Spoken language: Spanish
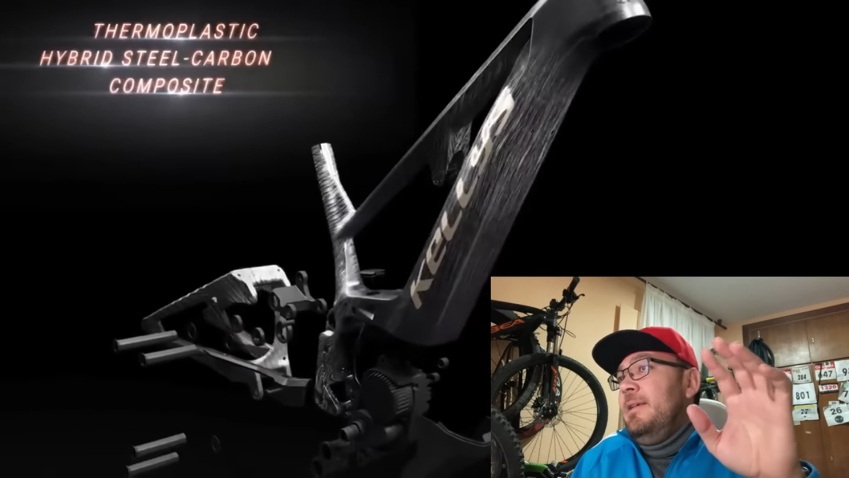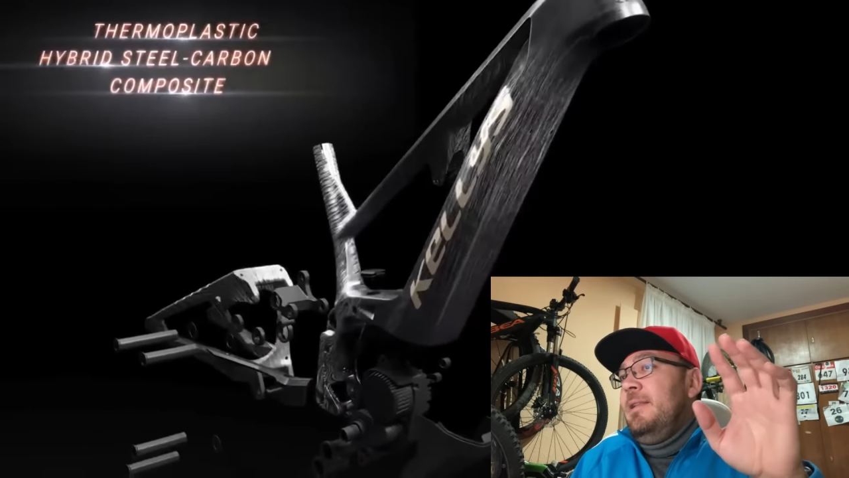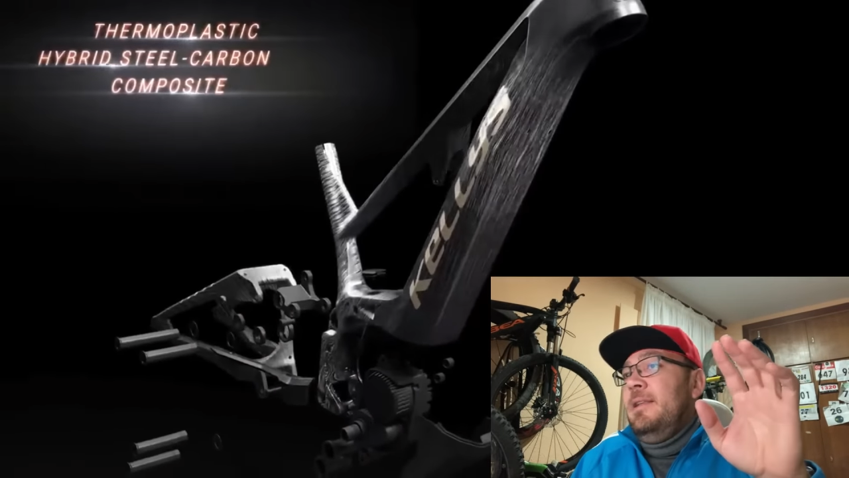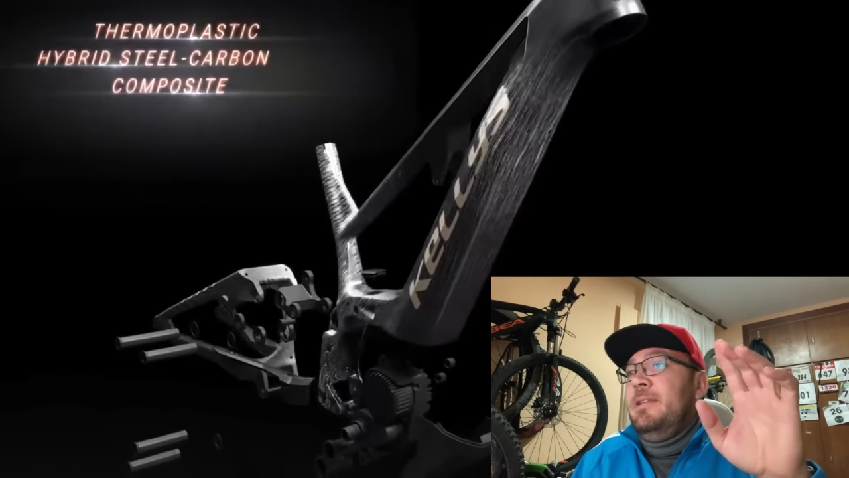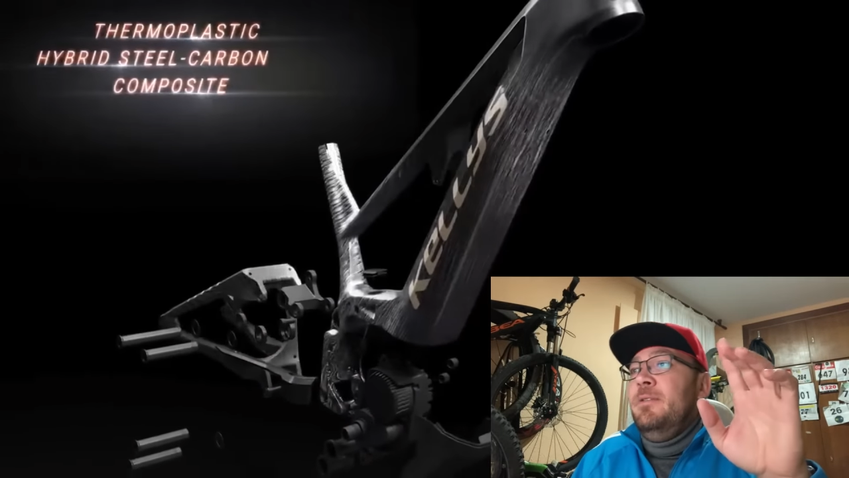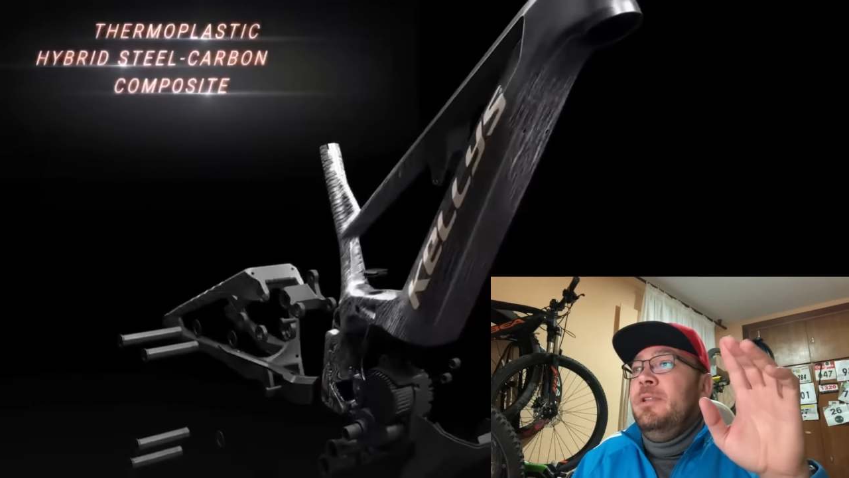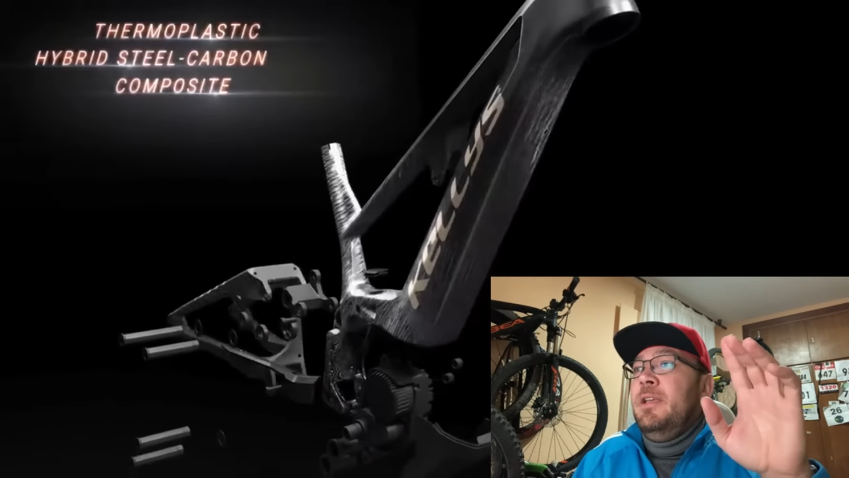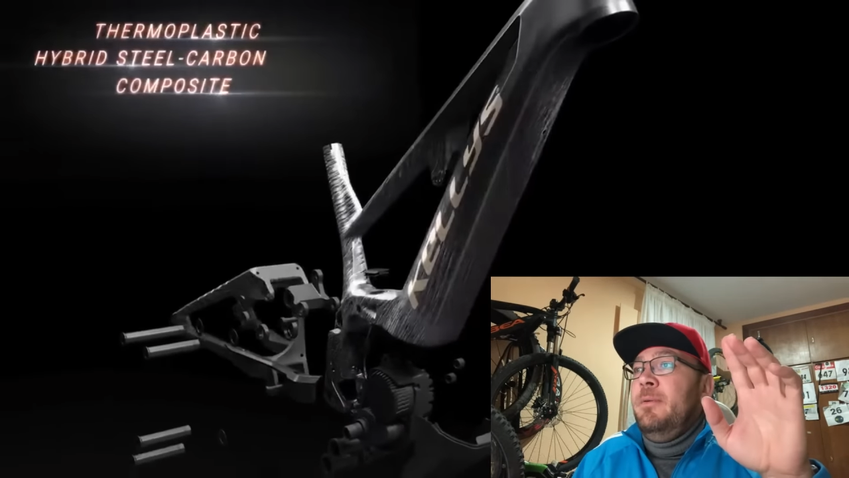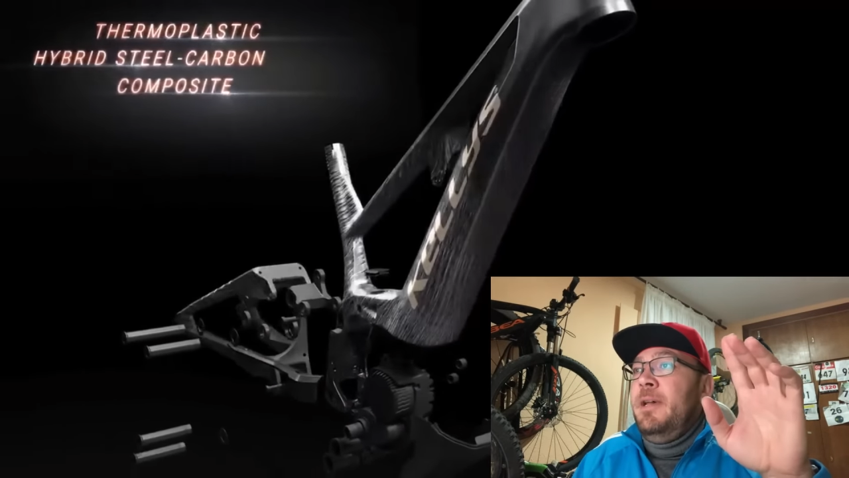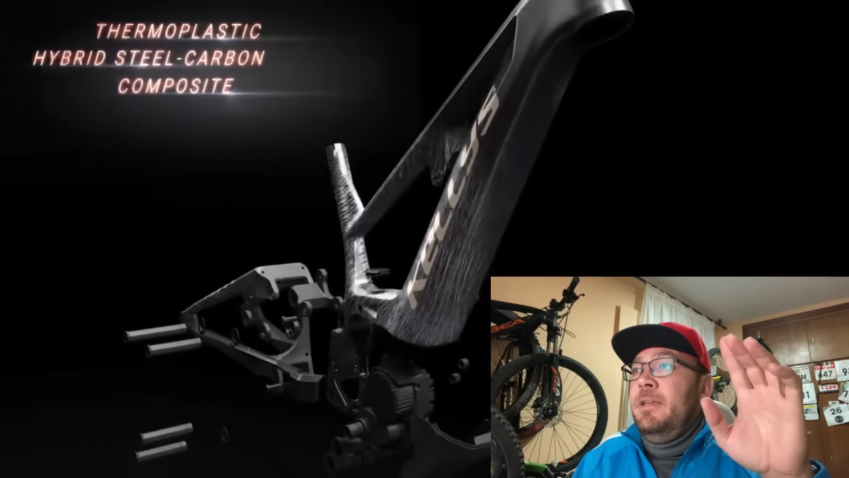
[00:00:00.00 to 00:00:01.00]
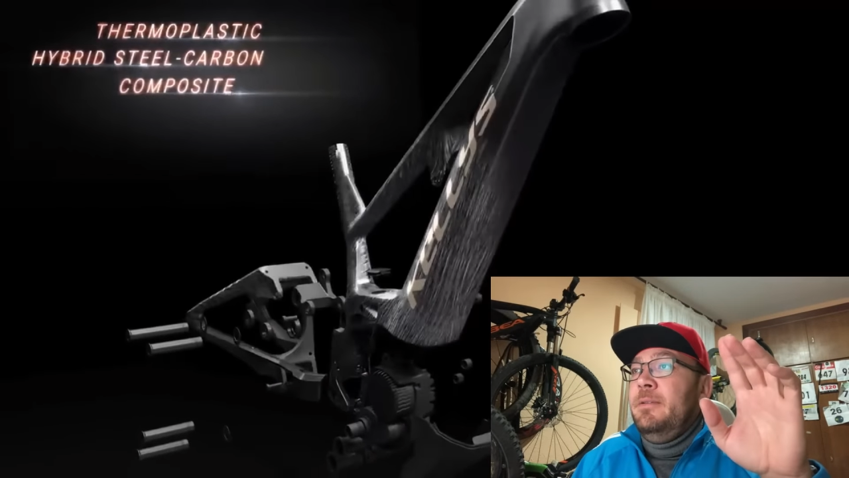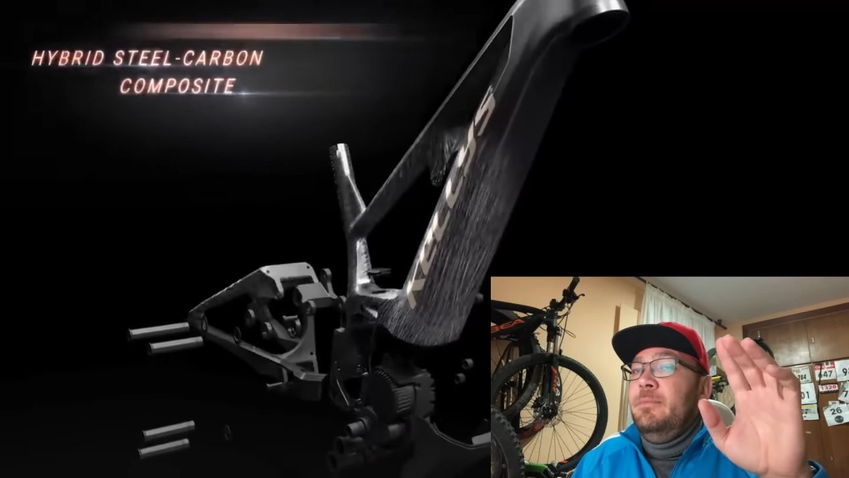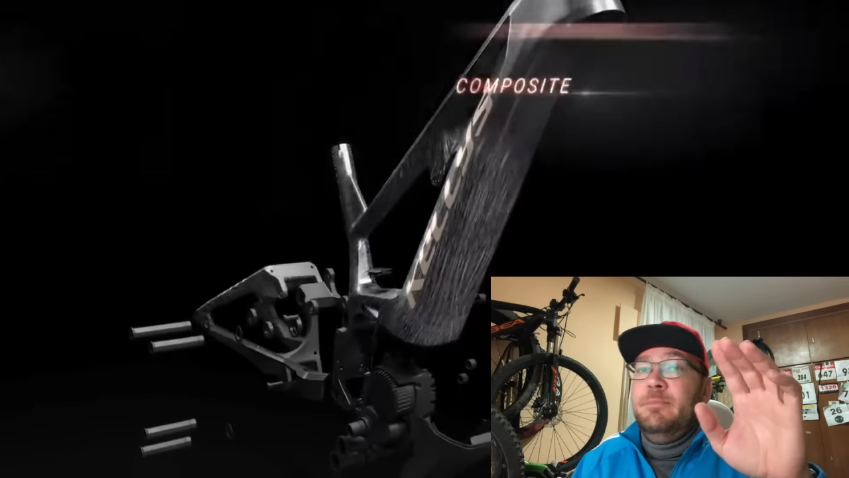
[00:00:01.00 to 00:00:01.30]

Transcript: la señorita de Valle.